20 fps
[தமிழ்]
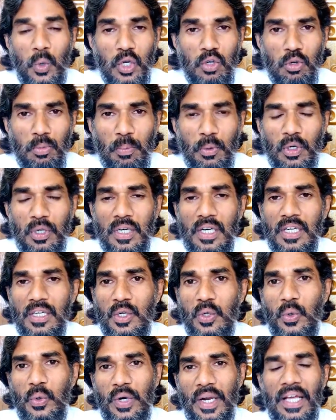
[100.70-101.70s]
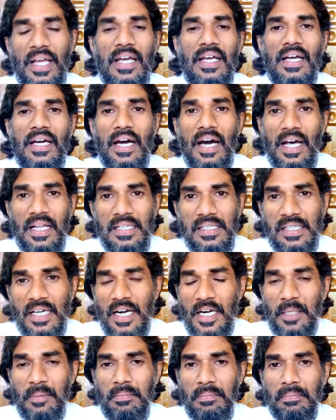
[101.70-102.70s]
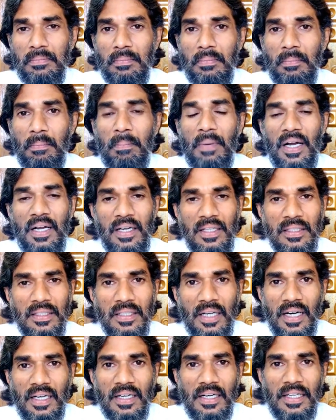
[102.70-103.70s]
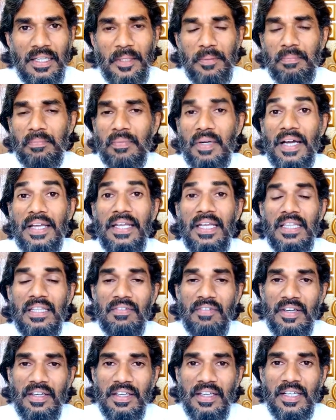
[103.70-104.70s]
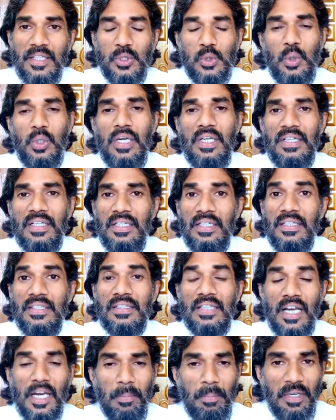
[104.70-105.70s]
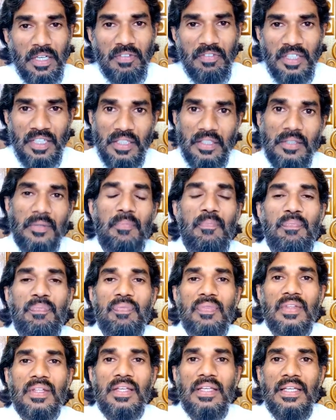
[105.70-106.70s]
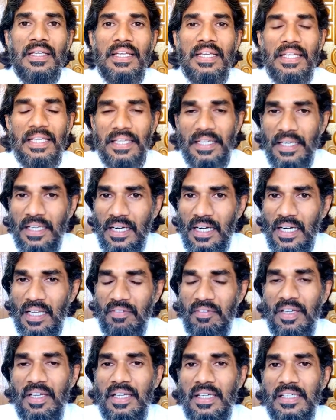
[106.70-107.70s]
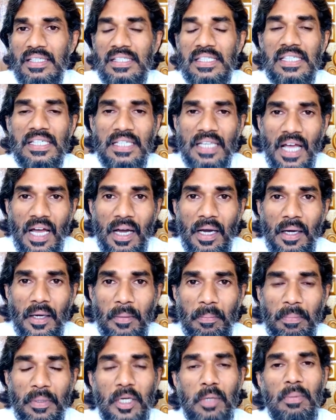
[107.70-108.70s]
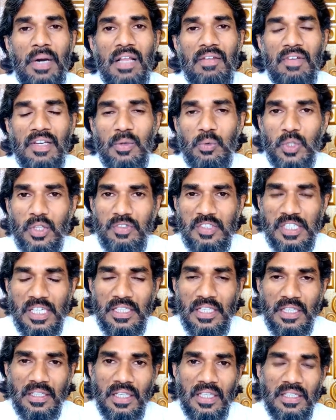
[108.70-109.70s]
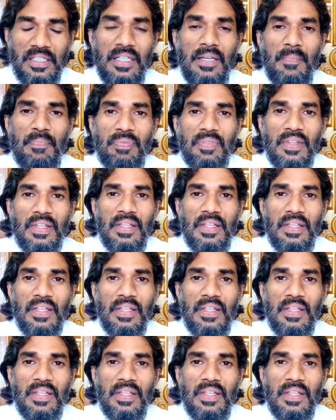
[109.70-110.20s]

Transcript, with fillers: உணவுப் பொருட்களுக்கு கூட அன்றாடம் பக்கத்து நாடுகளிடம் கையேந்த வேண்டிய சூழலுக்கு தள்ளப்பட்டு விட்டது ஏற்கனவே சீனா பெருமளவில் உதவி செய்திருந்தது